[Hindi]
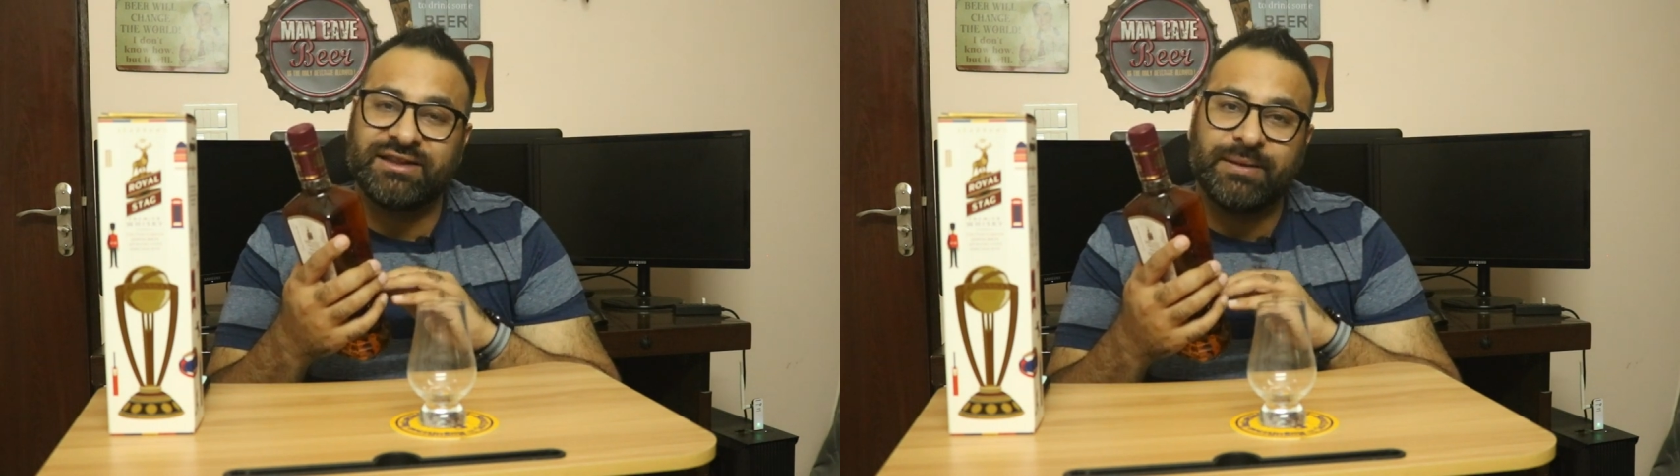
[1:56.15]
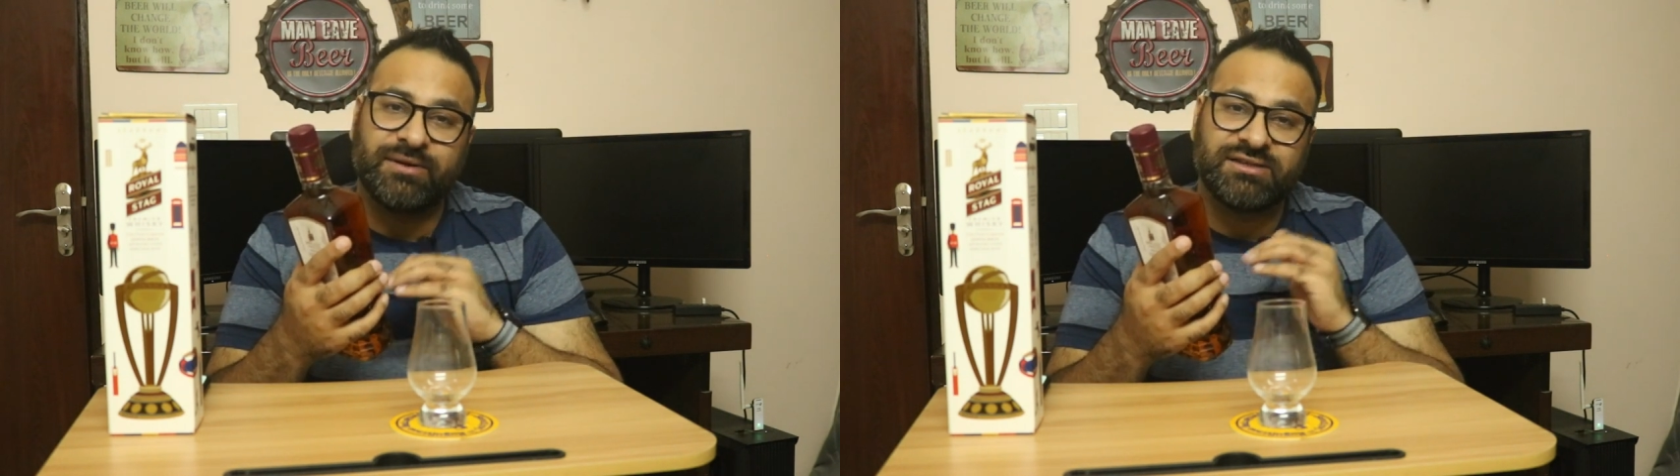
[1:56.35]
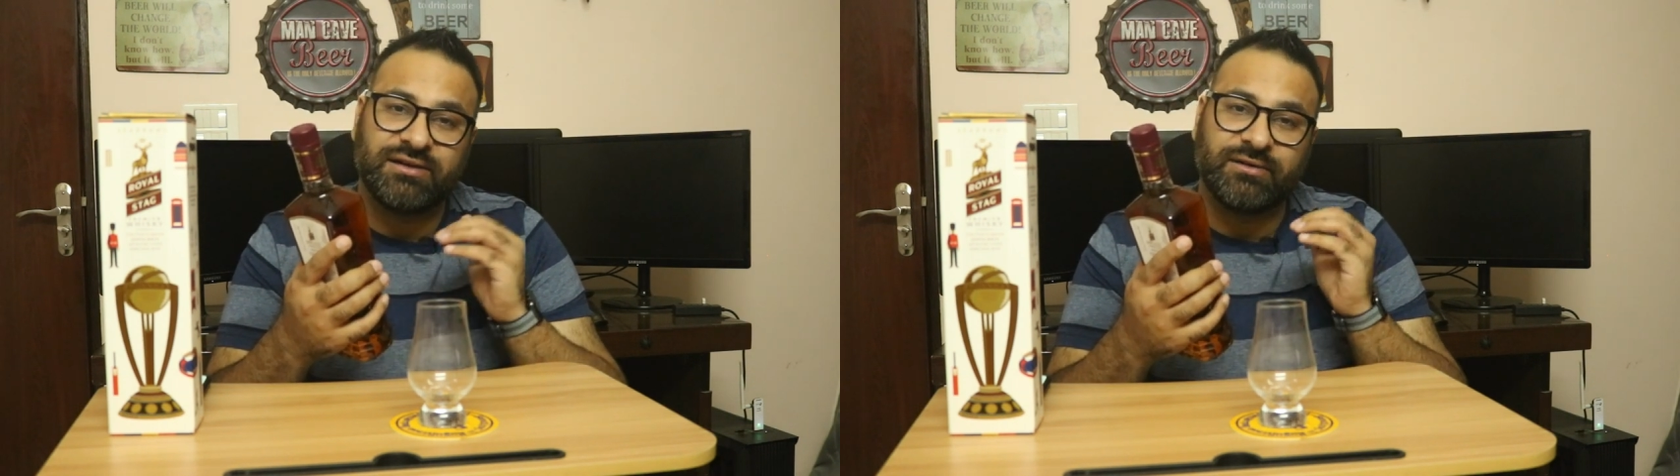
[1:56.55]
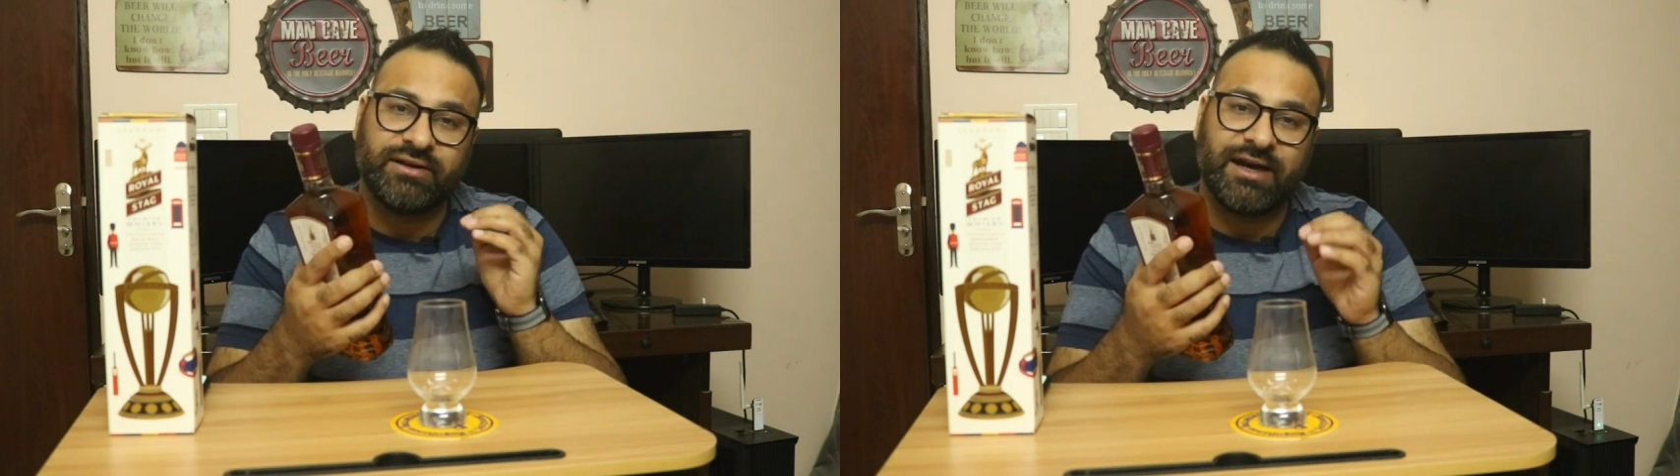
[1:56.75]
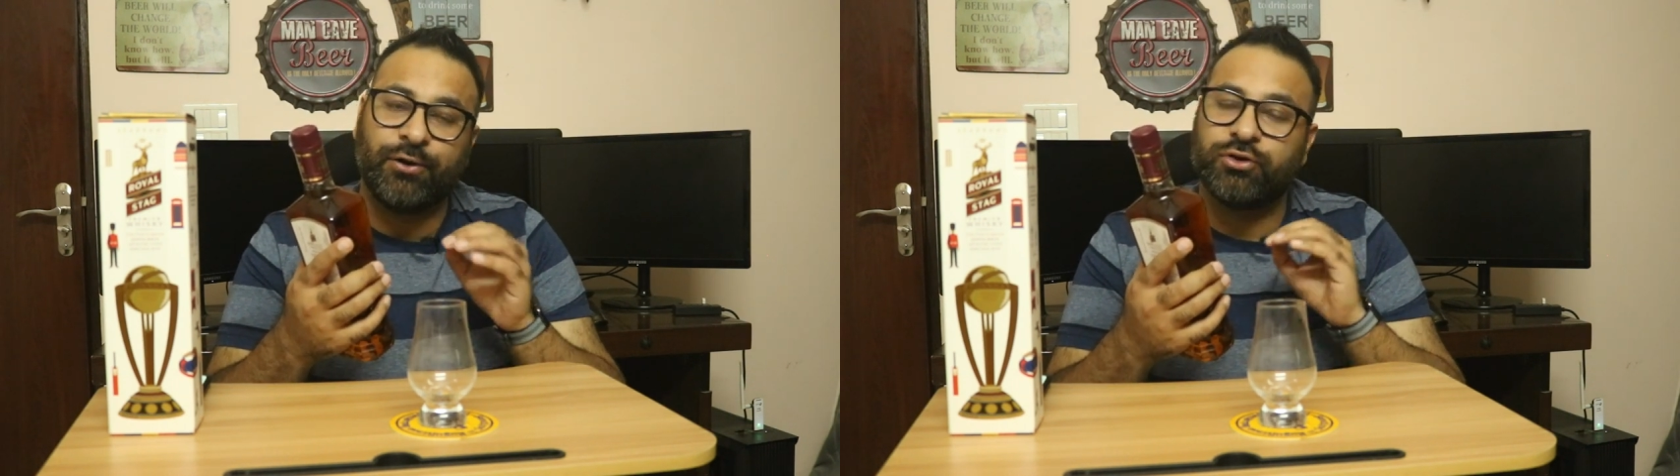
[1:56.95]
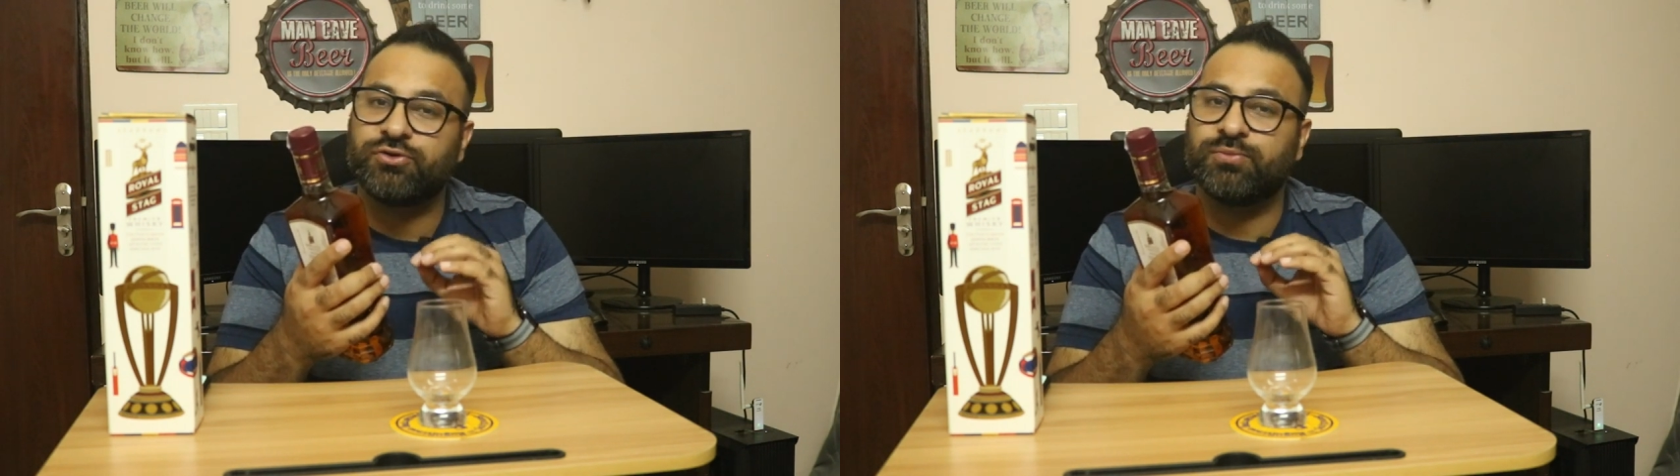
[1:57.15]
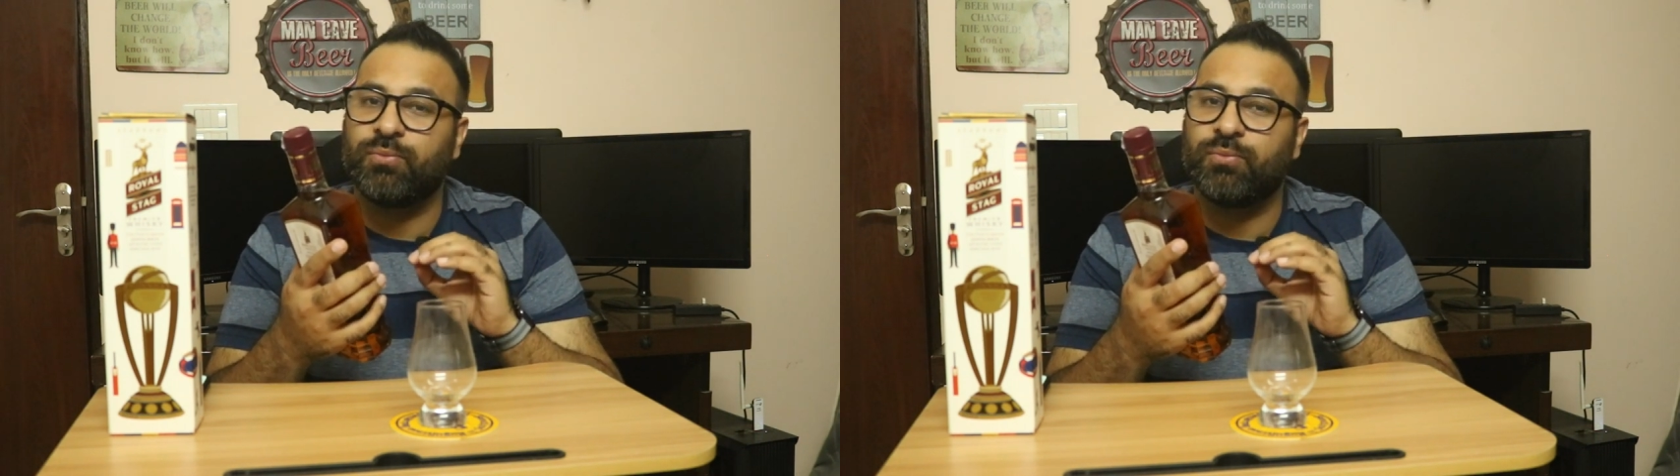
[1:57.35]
कितने परसेंट ग्रेन और